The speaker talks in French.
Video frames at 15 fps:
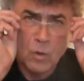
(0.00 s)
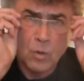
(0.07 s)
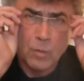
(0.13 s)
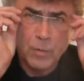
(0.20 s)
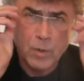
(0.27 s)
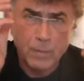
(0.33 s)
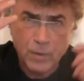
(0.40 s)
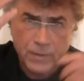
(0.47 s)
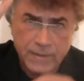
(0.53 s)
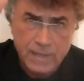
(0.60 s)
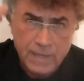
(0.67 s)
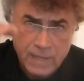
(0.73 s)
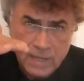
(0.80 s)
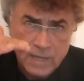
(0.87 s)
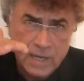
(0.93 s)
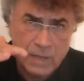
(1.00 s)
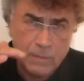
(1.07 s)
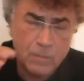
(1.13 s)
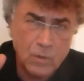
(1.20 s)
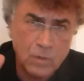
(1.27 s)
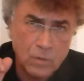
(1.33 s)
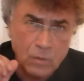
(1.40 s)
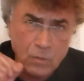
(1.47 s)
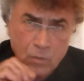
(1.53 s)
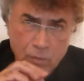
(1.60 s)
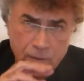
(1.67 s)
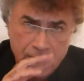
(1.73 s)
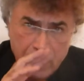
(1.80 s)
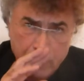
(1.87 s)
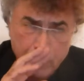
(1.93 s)
On peut penser également
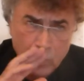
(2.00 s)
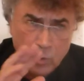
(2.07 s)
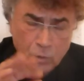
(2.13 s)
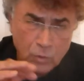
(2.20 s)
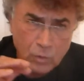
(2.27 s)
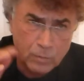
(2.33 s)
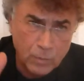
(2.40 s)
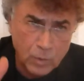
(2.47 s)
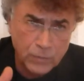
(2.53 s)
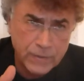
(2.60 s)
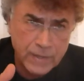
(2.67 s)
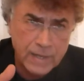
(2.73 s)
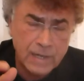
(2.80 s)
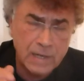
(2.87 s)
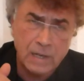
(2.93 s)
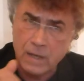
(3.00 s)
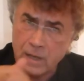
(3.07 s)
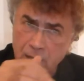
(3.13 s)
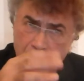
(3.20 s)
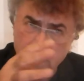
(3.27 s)
aux apports de Mandel,